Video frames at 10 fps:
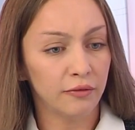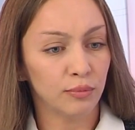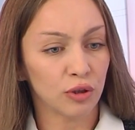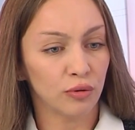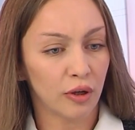в
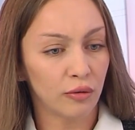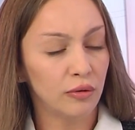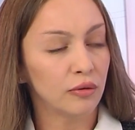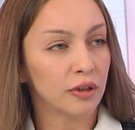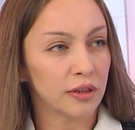
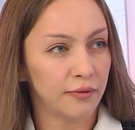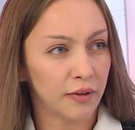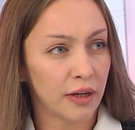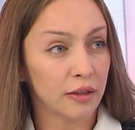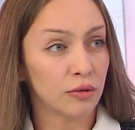международную
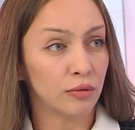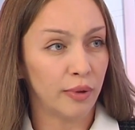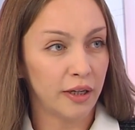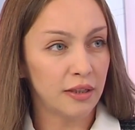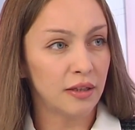классификацию
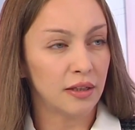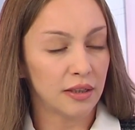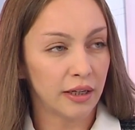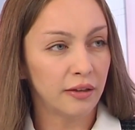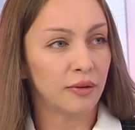болезней
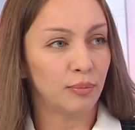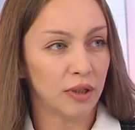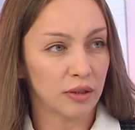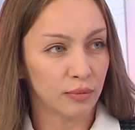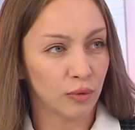10
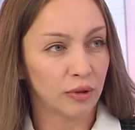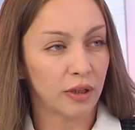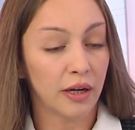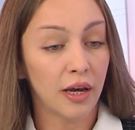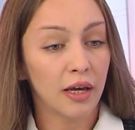
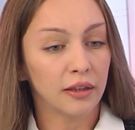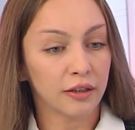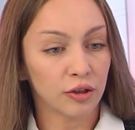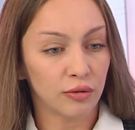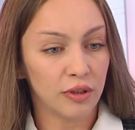пересмотра. Так
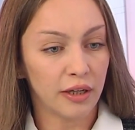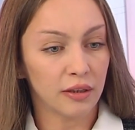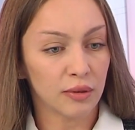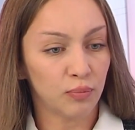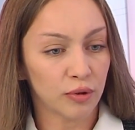что
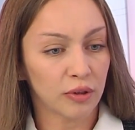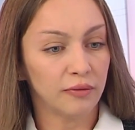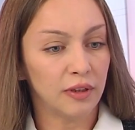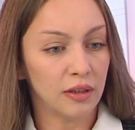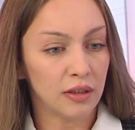диагноз
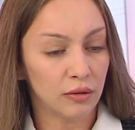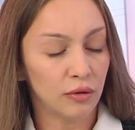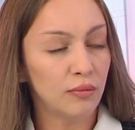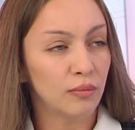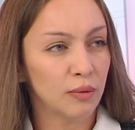постковидный
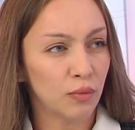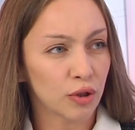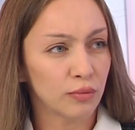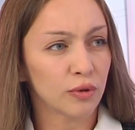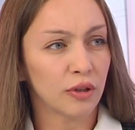синдром мы
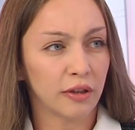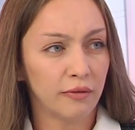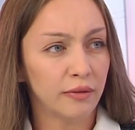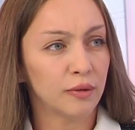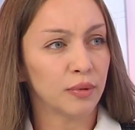можем
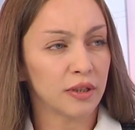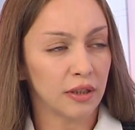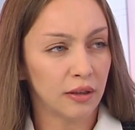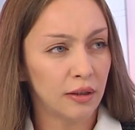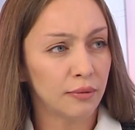устанавливать
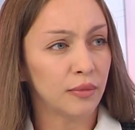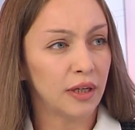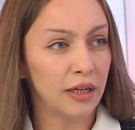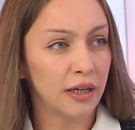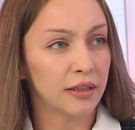пациентам
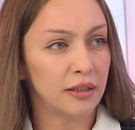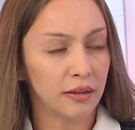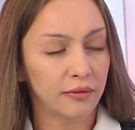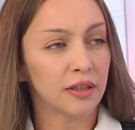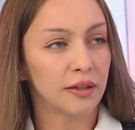и
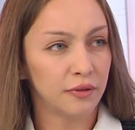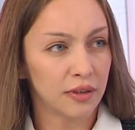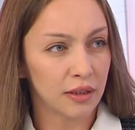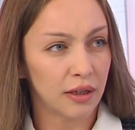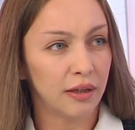кодировать
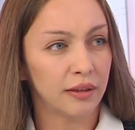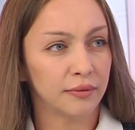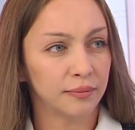официально.